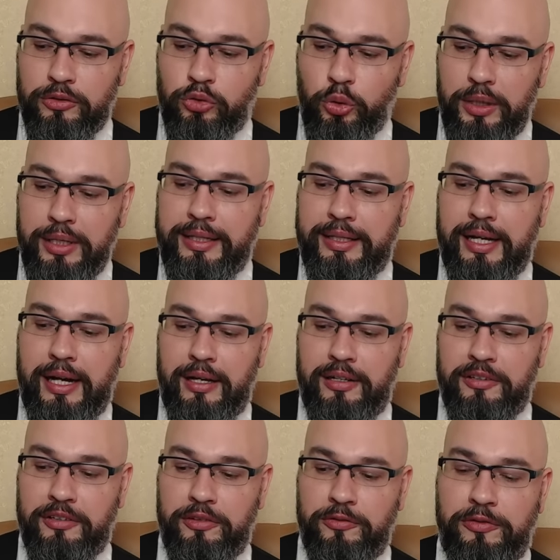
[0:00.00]

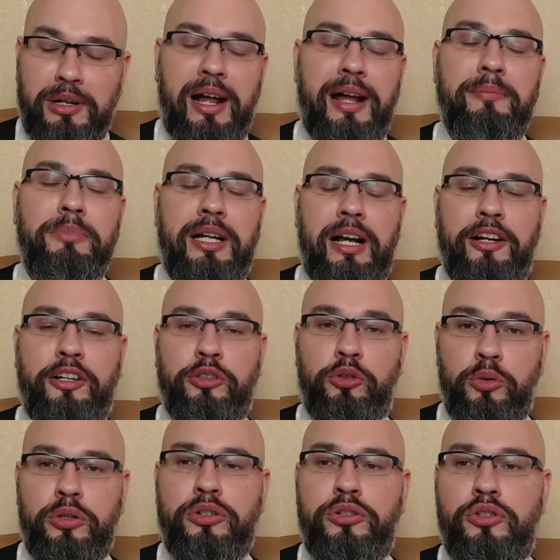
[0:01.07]
только в рамках
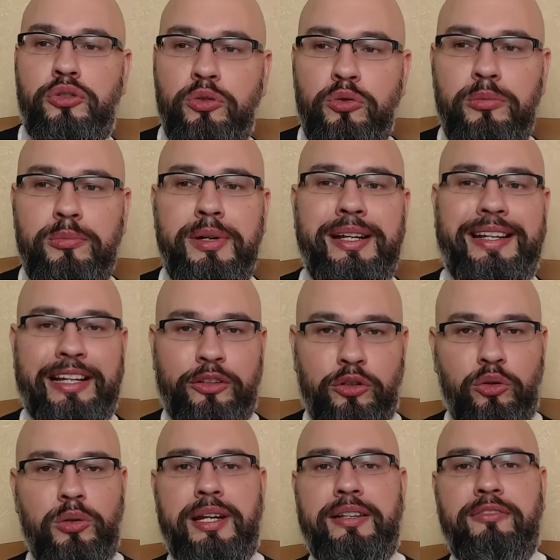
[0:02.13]
той суммы,
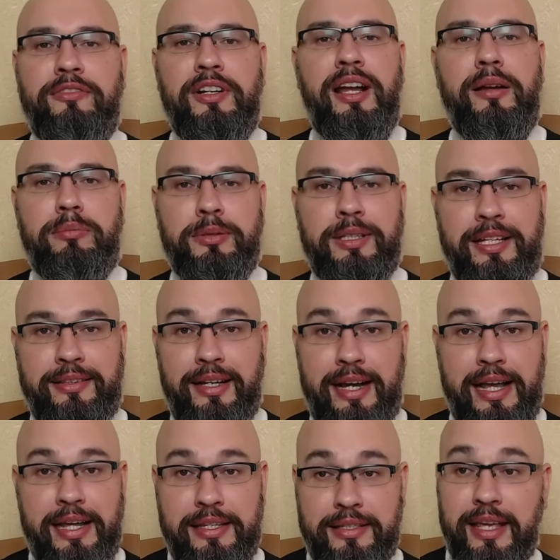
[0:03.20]
которой вы
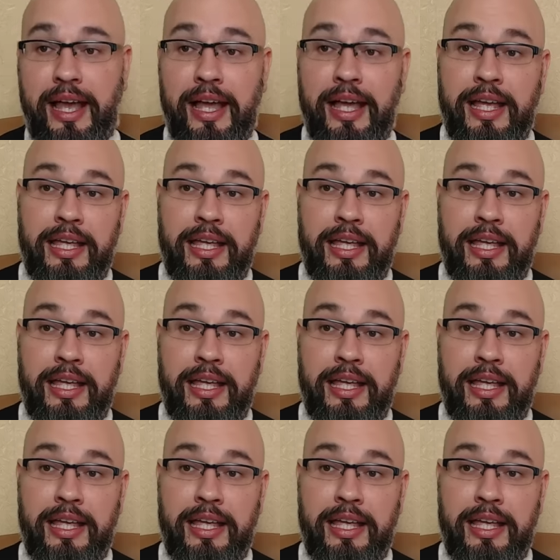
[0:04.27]
обладаете.